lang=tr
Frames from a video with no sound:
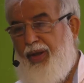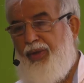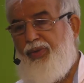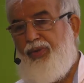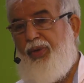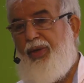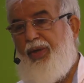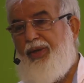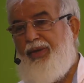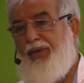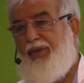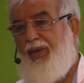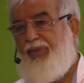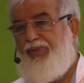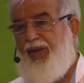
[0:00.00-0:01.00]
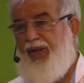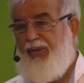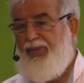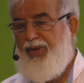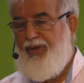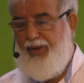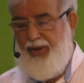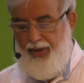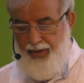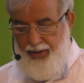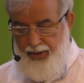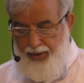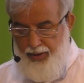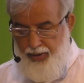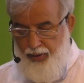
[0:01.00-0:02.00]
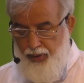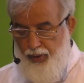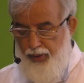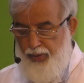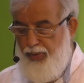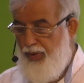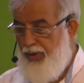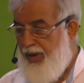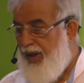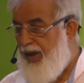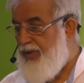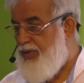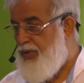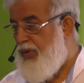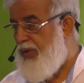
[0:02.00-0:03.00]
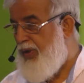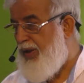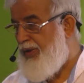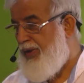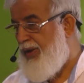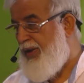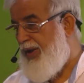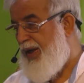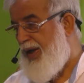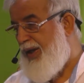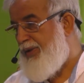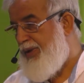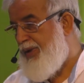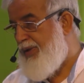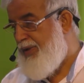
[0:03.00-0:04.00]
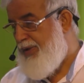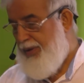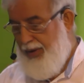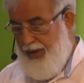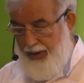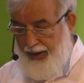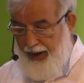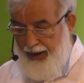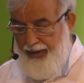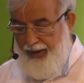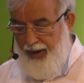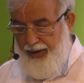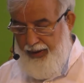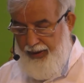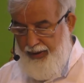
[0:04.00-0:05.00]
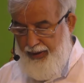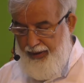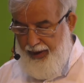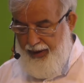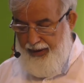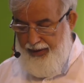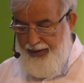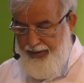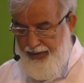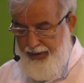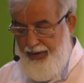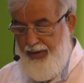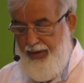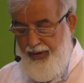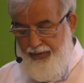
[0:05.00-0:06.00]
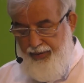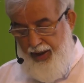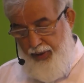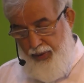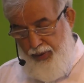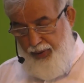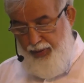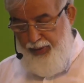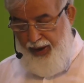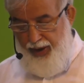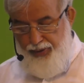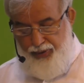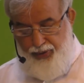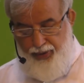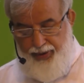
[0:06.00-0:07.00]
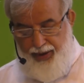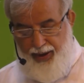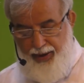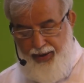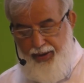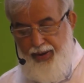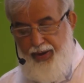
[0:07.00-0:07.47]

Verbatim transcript: şöyle cevap vermişti. Ölümü en çok hatırlayandır en akıllılarınız ve ölümden sonra